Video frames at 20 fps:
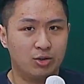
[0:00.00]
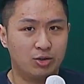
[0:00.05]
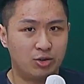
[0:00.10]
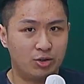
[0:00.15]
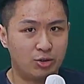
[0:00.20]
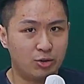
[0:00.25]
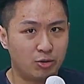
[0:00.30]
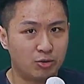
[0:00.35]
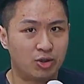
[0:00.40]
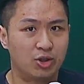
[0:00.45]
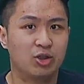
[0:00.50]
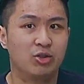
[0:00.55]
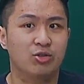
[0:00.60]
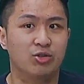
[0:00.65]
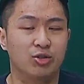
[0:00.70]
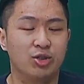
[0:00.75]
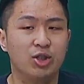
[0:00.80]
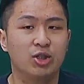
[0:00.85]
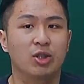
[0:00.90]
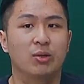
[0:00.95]
就实
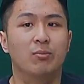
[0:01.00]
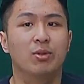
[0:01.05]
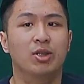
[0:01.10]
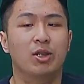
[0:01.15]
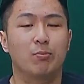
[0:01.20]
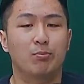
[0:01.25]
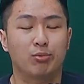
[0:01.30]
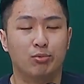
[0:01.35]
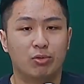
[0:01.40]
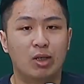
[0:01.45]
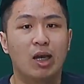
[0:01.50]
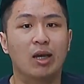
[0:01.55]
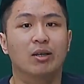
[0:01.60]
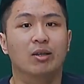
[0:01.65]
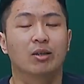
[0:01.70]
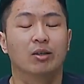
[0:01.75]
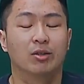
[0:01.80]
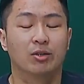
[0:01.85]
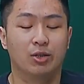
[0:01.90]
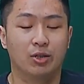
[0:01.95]
际层面上不太
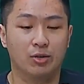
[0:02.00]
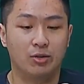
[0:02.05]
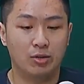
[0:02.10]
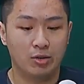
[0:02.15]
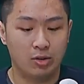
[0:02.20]
可能